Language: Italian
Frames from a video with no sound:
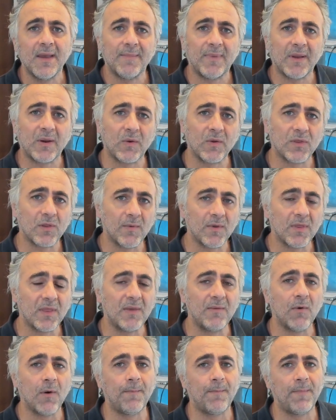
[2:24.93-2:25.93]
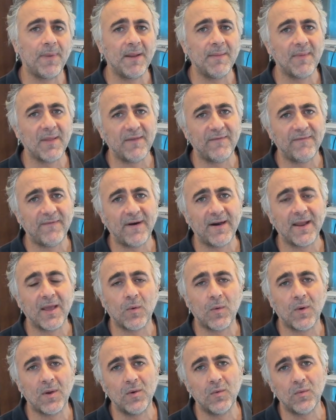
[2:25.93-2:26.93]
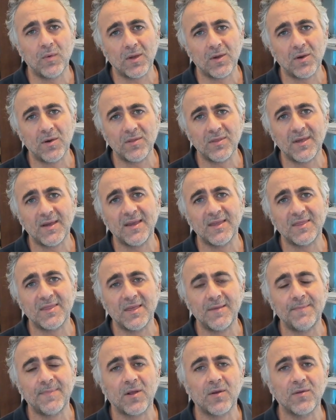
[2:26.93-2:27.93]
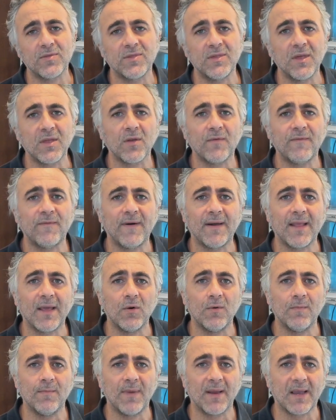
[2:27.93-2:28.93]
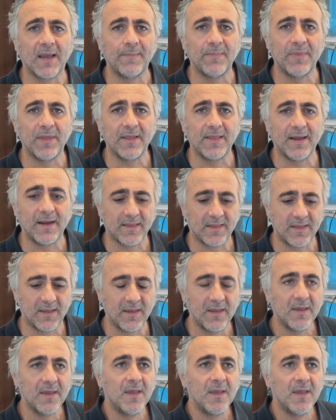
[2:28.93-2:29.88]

Per questo motivo, prima di fare qualunque cosa, è sempre consigliato fare un backup dei dati.